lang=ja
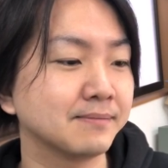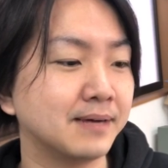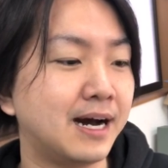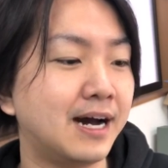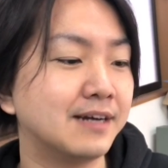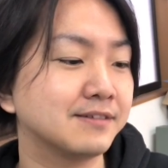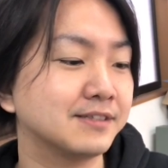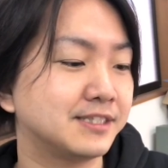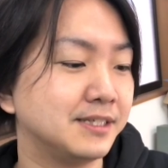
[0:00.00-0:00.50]

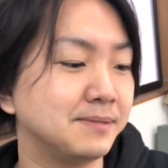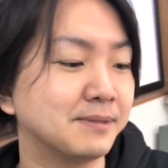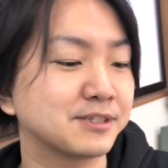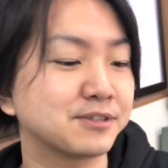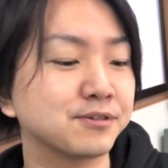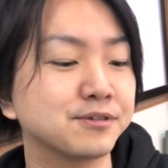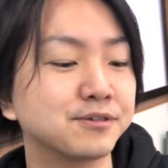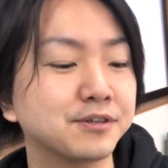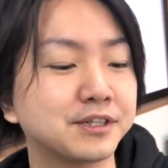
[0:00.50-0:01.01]
あるし、まあ、
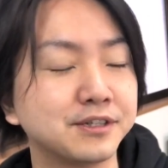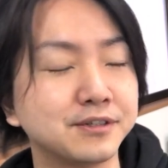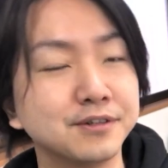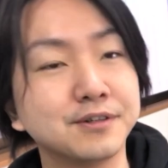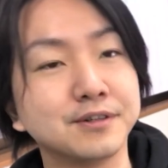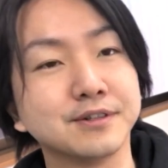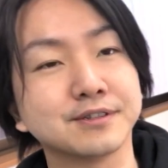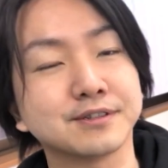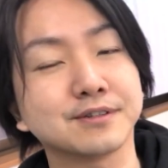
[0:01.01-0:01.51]
その時
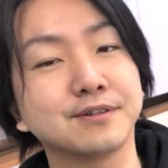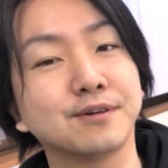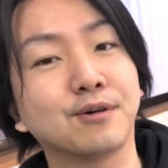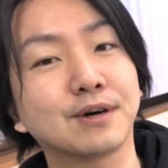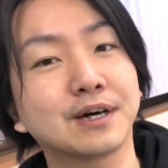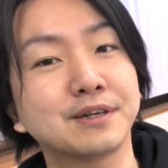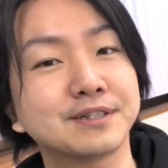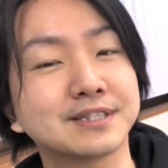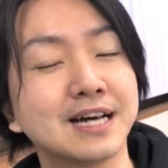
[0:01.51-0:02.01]
のその
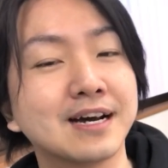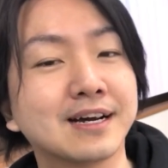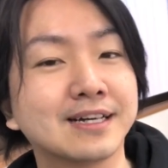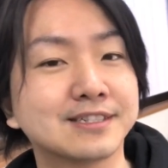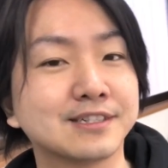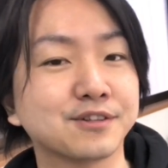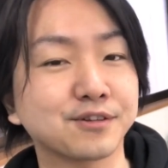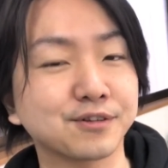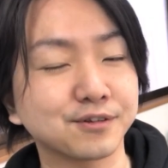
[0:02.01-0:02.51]
他の参
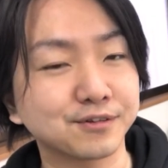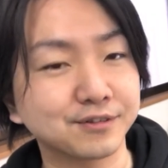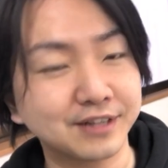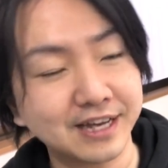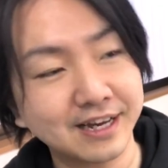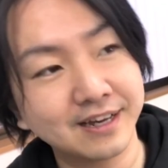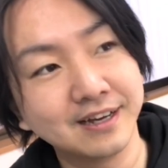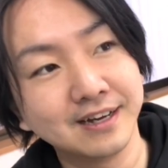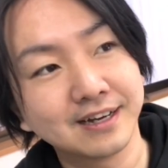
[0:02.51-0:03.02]
加者との
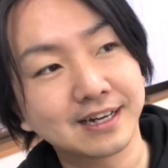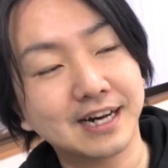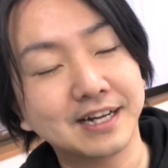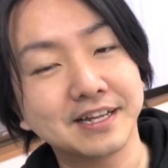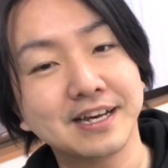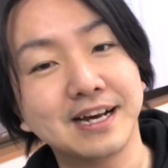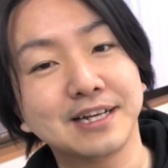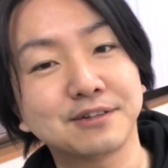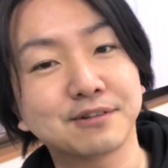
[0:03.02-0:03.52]
ね
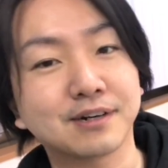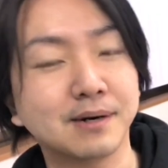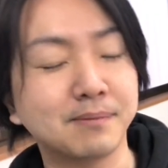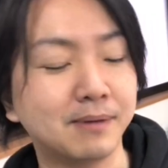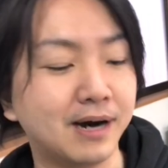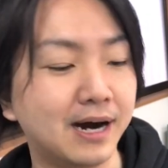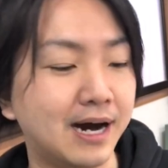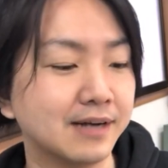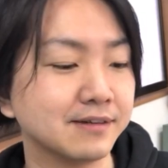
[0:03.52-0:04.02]
兼ね合いとか
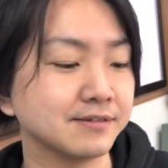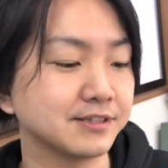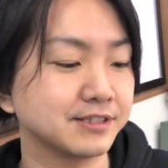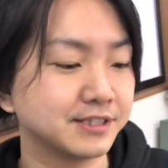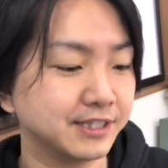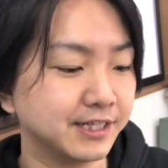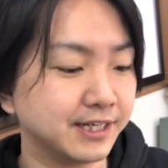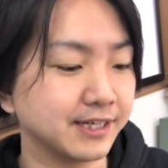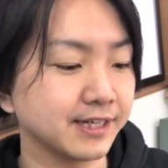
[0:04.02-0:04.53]
もある
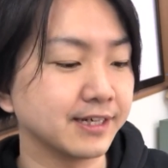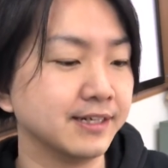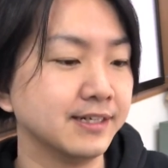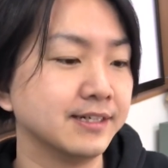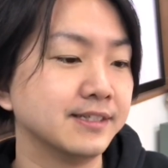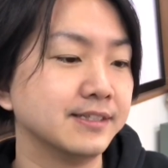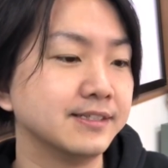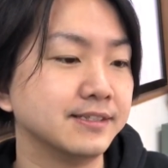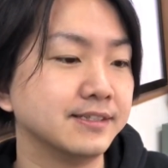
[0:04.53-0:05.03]
し
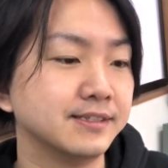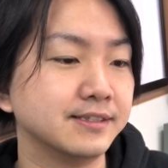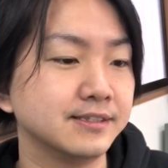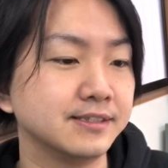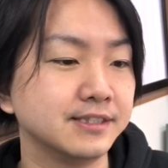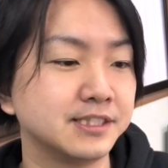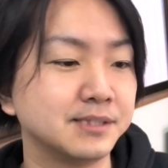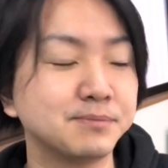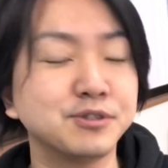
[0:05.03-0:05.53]
う
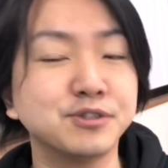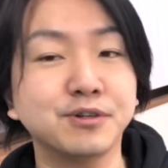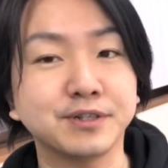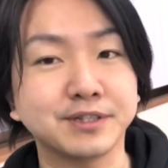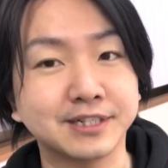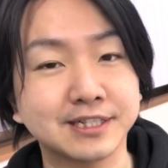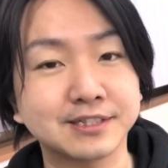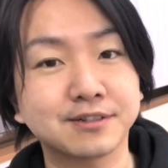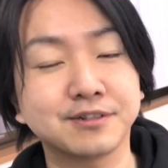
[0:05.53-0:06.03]
ん自分よ
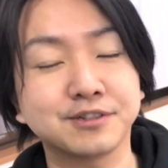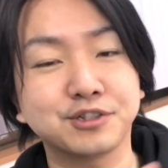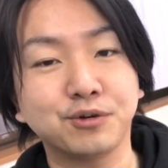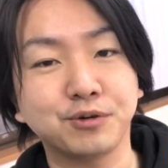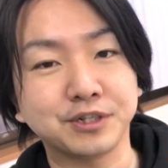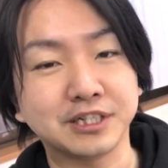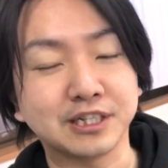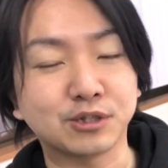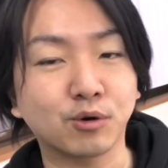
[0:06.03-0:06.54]
りねその
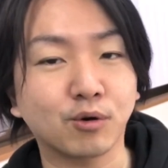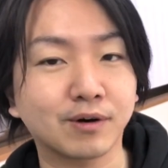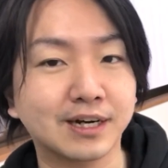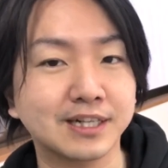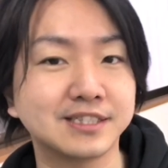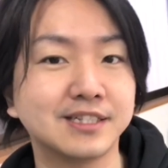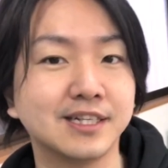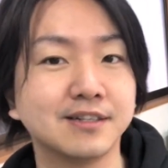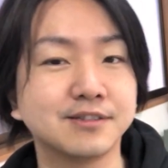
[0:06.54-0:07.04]
商品に特
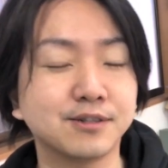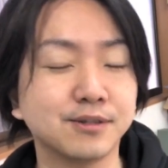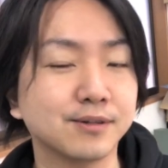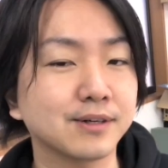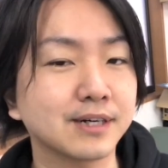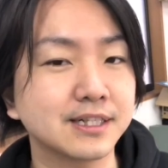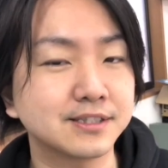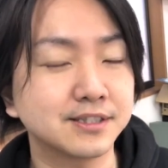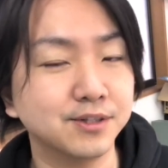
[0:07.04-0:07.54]
化してる人
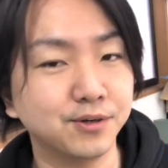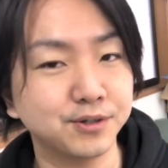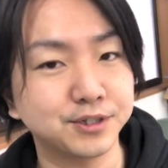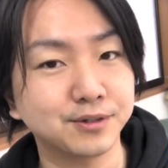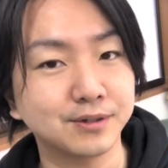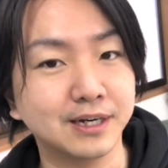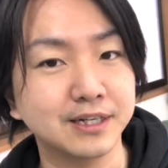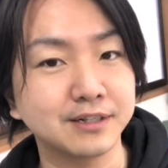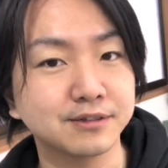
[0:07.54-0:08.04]
とか強い
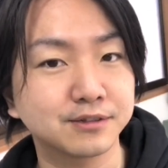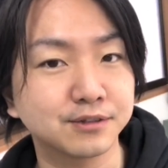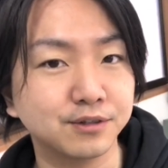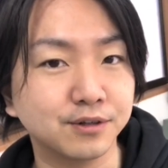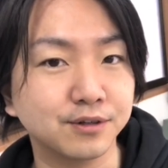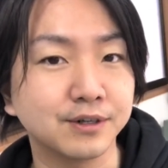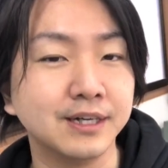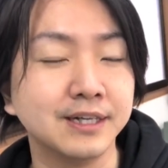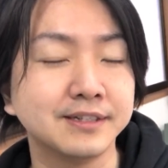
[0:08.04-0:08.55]
人がいる
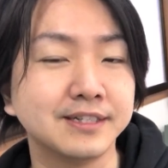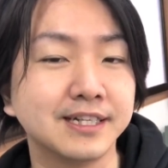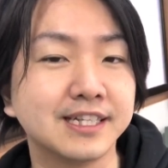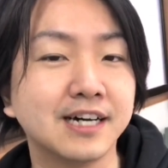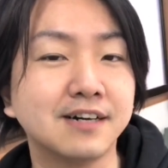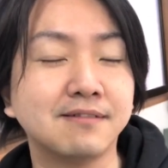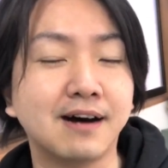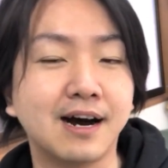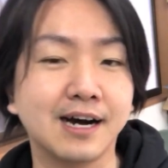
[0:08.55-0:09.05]
と値
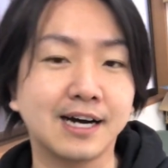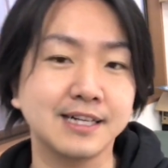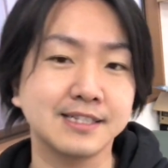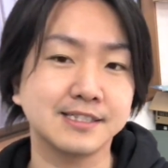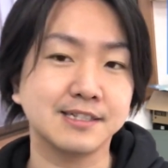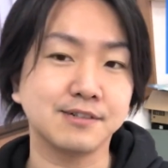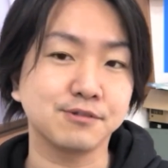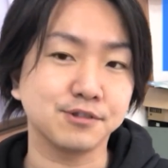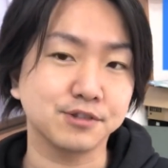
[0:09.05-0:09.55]
段は上がっ
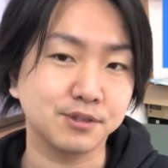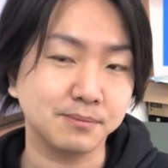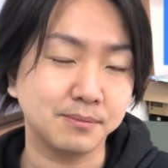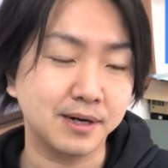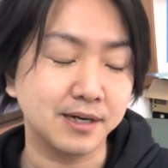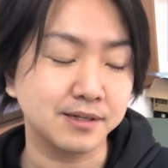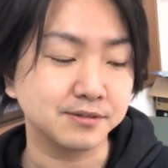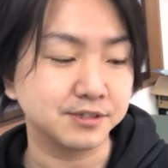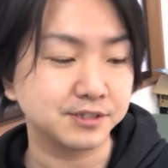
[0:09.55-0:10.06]
ちゃうこと
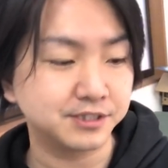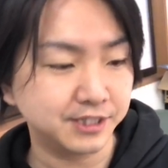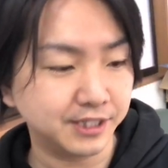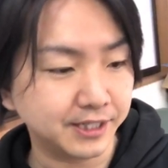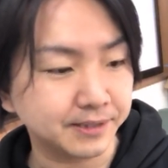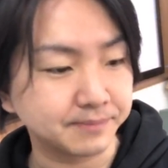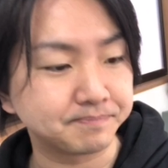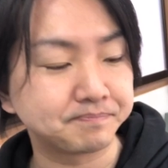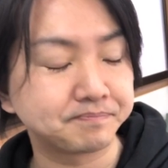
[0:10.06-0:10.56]
もある
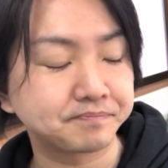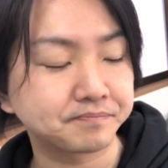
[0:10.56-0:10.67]
し